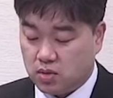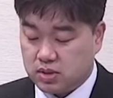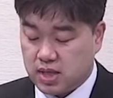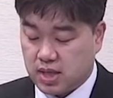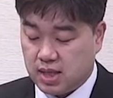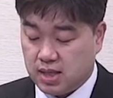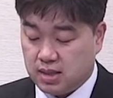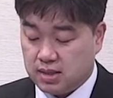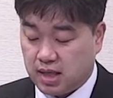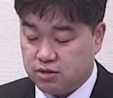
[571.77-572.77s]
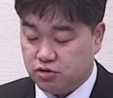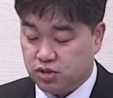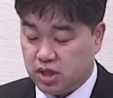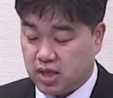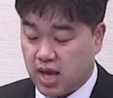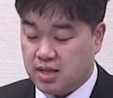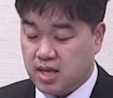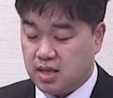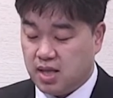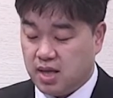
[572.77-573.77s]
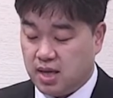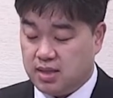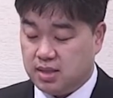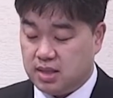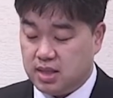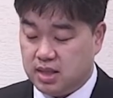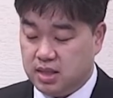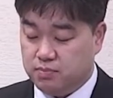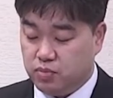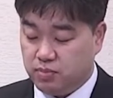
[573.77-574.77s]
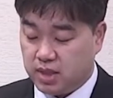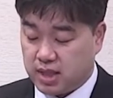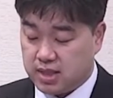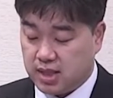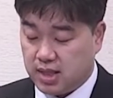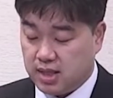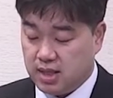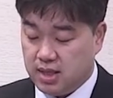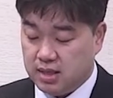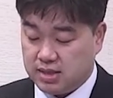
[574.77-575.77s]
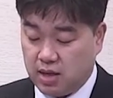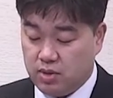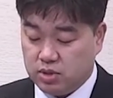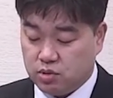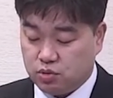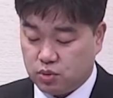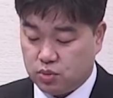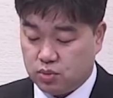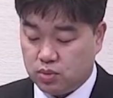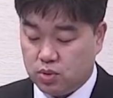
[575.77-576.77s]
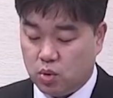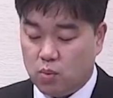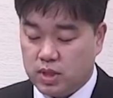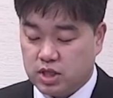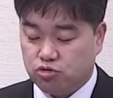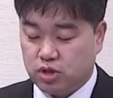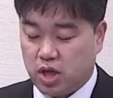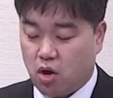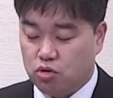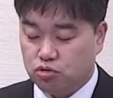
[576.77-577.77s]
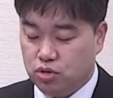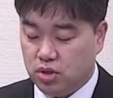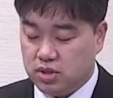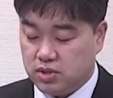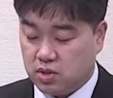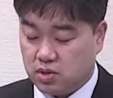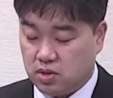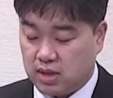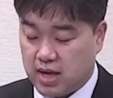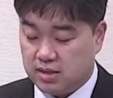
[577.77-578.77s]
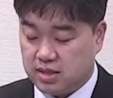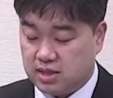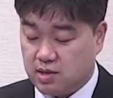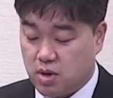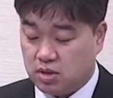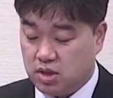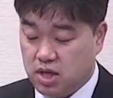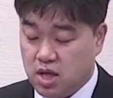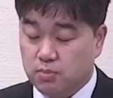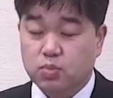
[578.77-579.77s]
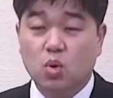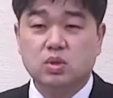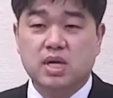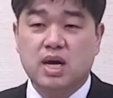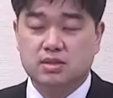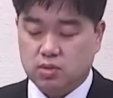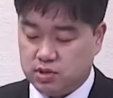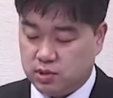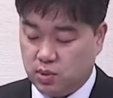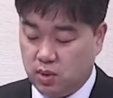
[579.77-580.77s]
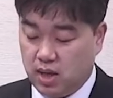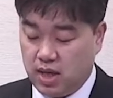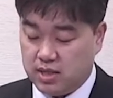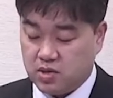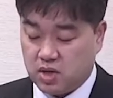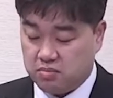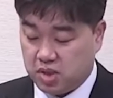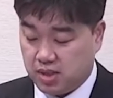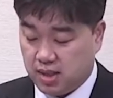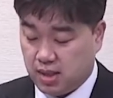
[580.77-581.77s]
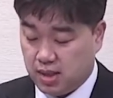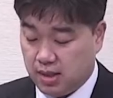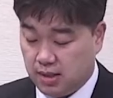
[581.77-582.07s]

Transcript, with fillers: 역사가 단순히 개인에 대한 일뿐만 아니라 사회적으로 로마 제국에 억눌려 있었던 당시의 상황을 묘사한 것으로 해석합니다.